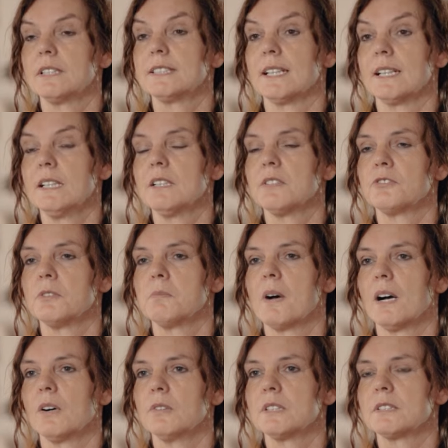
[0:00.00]
die Seele
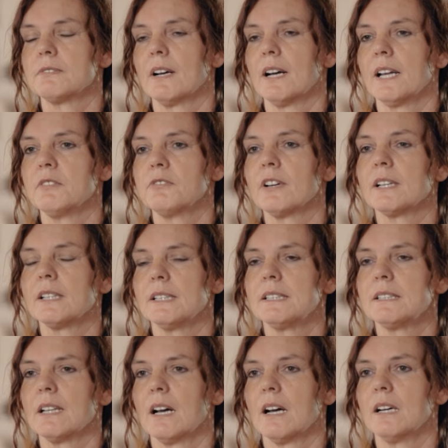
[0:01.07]
vom Haus war einfach
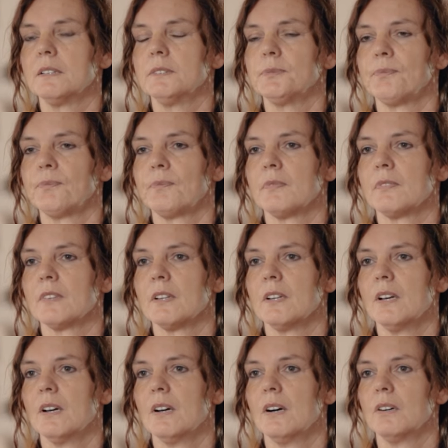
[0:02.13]
nicht da
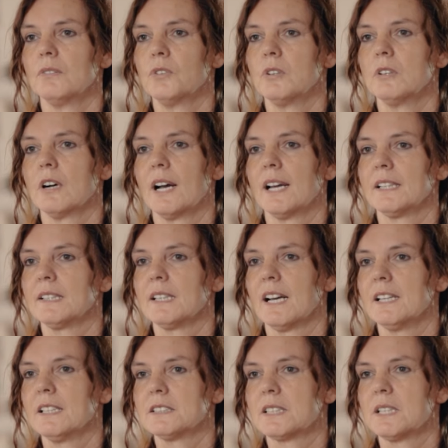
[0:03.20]
wo eigentlich
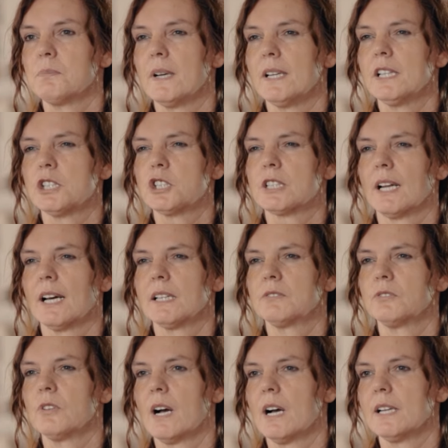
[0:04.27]
alles gemanagt
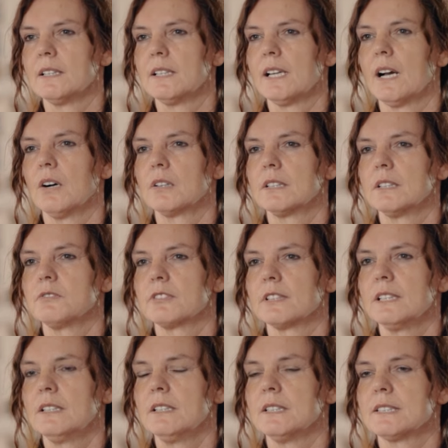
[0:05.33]
hat, wo eigentlich auch den
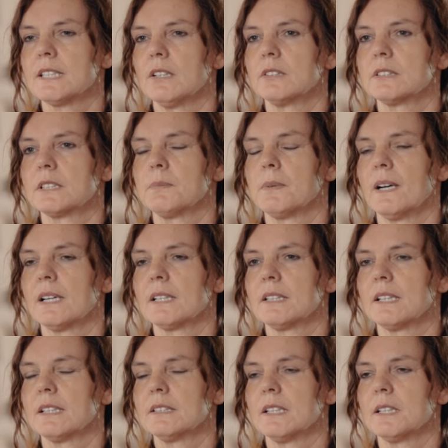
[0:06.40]
Frieden ins Haus
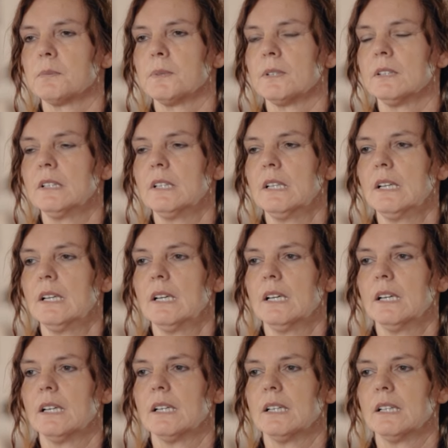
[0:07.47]
gebracht hat. Aber
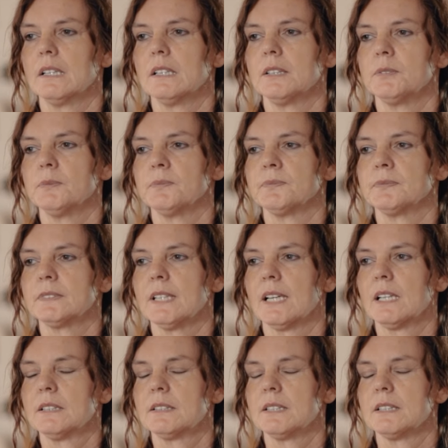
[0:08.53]
ähm,
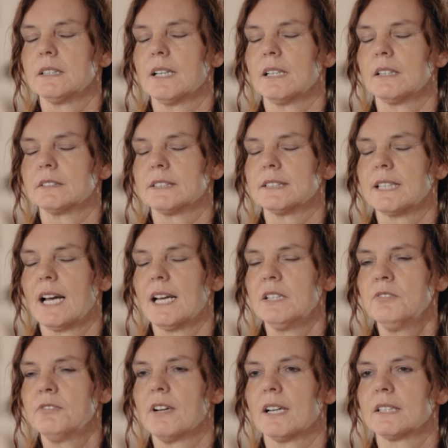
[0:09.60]
ja, die, das
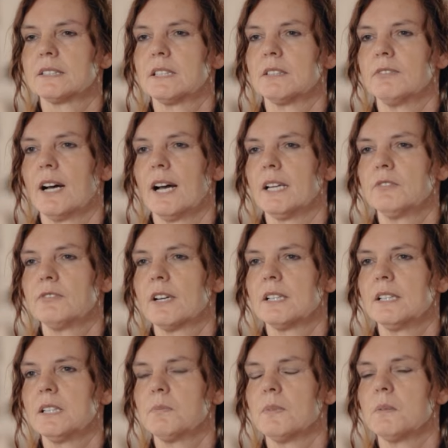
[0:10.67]
Einfachste war
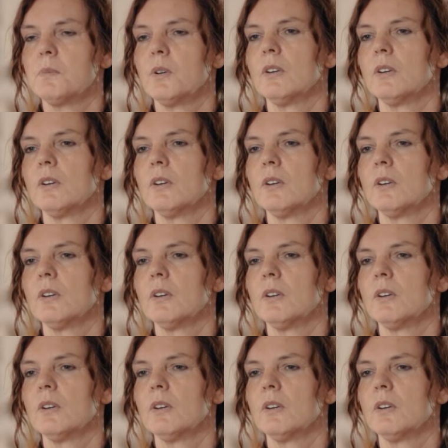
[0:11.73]
einfach nicht mehr